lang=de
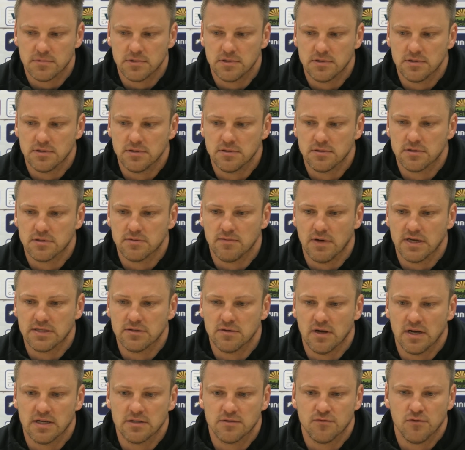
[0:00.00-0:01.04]
diesen 2
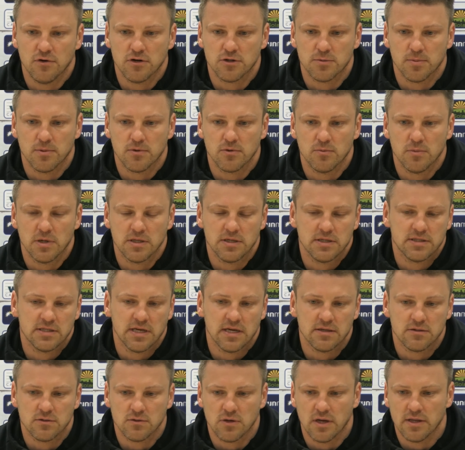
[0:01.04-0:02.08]
zu 1 Vorsprung über die
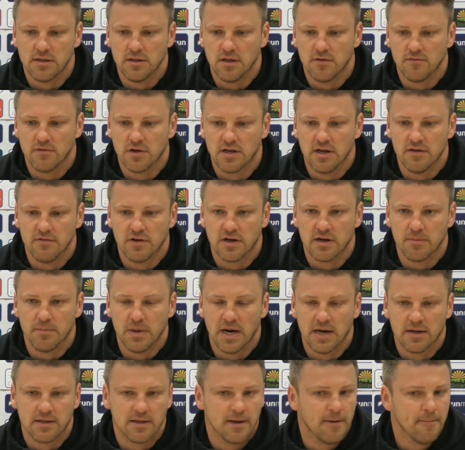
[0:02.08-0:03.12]
Zeit zu retten, haben wir clever
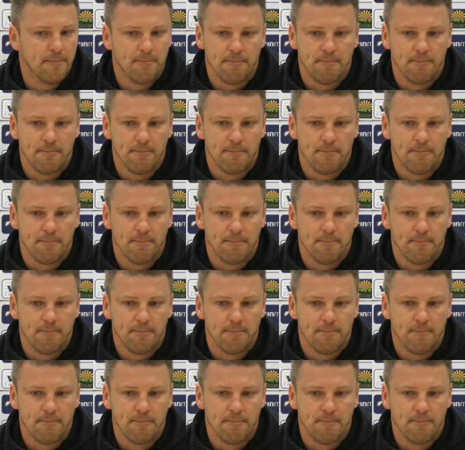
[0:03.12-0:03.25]
gemacht.